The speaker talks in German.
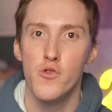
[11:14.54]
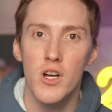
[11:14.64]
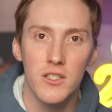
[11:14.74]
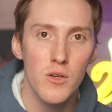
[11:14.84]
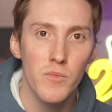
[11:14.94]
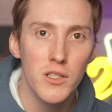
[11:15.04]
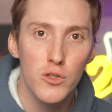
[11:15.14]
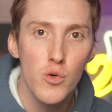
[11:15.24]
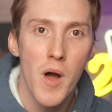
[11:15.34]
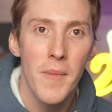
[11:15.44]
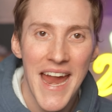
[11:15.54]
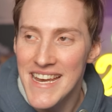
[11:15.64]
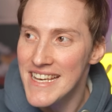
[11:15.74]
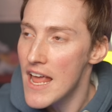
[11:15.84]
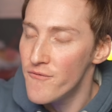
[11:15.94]
nur zum Monsum am
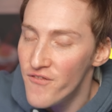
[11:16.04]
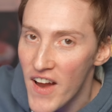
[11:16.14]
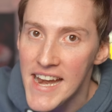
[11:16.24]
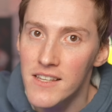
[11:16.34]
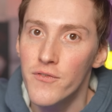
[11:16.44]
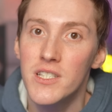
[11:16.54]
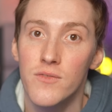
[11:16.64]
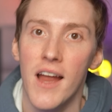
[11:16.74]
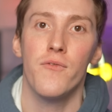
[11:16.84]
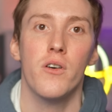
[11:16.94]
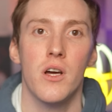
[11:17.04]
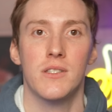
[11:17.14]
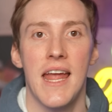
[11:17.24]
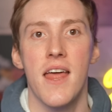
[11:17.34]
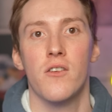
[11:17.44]
Ende der Welt für zwei Wochen aus der Erde